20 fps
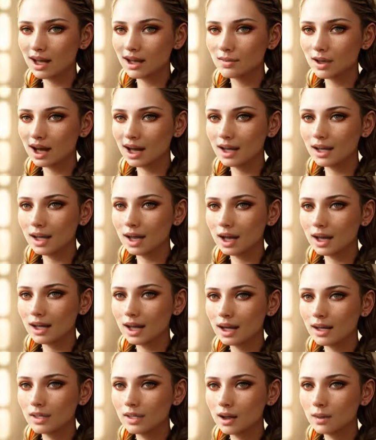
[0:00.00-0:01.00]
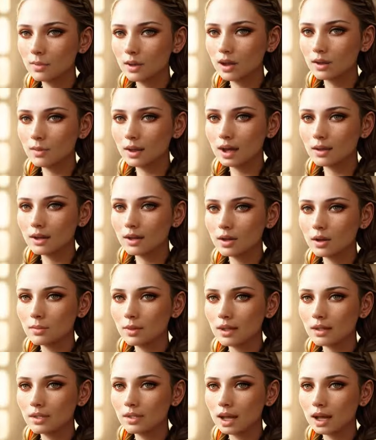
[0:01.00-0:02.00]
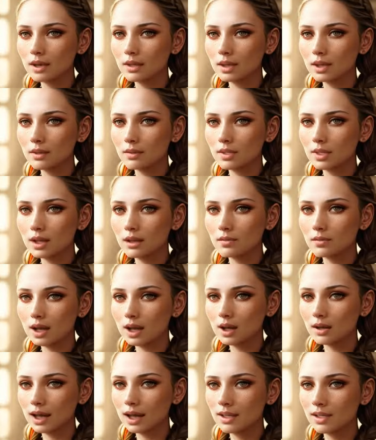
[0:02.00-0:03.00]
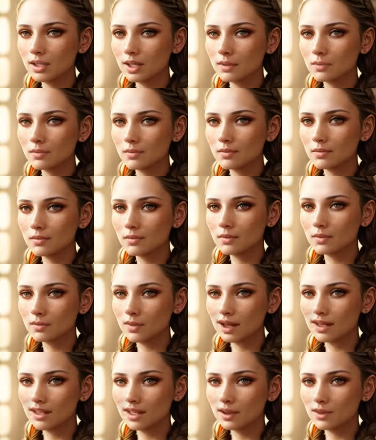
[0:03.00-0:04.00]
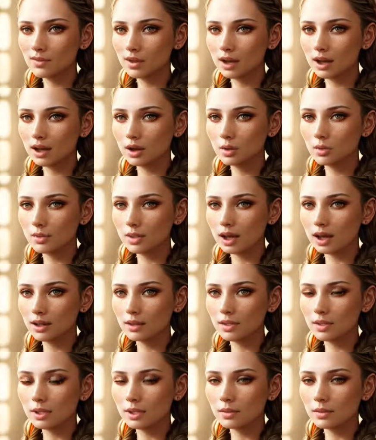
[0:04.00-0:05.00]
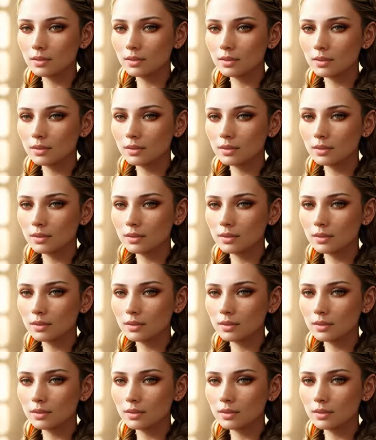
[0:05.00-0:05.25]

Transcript: MAY à symbole marque commerciale cultive les relations, pas seulement les contacts.